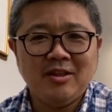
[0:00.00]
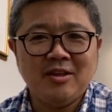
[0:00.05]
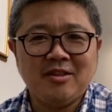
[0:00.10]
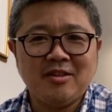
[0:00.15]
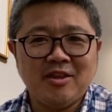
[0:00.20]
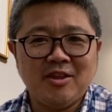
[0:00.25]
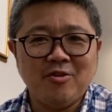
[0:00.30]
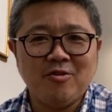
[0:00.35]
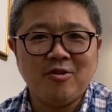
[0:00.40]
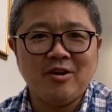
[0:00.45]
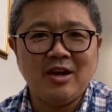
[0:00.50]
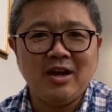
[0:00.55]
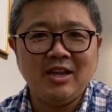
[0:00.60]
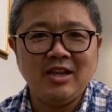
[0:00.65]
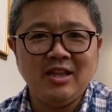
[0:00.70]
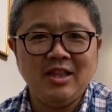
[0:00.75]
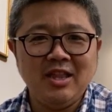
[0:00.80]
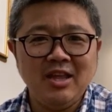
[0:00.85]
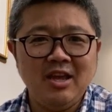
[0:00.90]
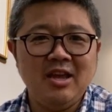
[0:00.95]
助けを
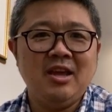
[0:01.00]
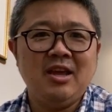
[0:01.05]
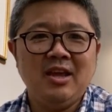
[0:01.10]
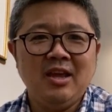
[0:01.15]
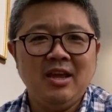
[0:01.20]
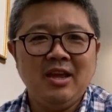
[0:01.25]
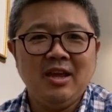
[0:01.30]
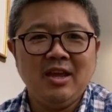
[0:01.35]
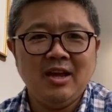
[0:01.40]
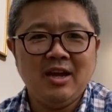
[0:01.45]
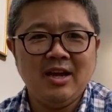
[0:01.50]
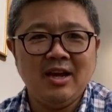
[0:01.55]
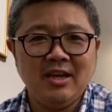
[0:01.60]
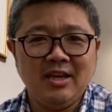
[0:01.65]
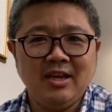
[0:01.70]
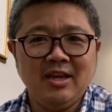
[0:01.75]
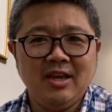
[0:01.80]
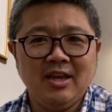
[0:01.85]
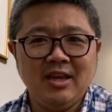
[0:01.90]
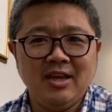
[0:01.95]
借りて、は
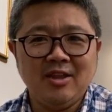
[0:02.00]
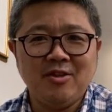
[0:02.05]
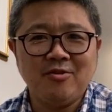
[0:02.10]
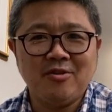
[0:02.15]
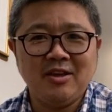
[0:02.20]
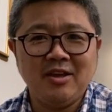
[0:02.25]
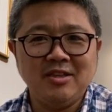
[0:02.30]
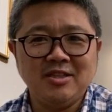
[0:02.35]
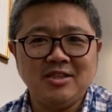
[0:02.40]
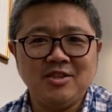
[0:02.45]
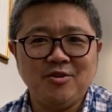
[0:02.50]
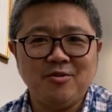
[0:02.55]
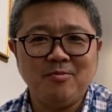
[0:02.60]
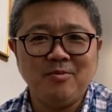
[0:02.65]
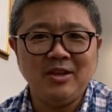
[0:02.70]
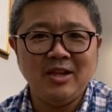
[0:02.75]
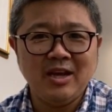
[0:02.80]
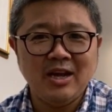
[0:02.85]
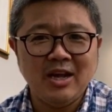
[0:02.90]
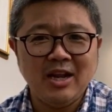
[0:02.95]
い、えっ、ー、と、現地を
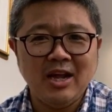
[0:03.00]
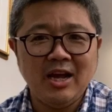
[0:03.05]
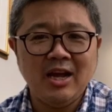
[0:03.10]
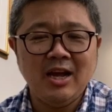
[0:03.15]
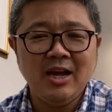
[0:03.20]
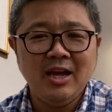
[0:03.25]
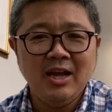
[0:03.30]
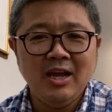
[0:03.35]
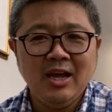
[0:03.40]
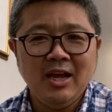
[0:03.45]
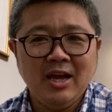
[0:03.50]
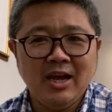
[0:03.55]
見ながら、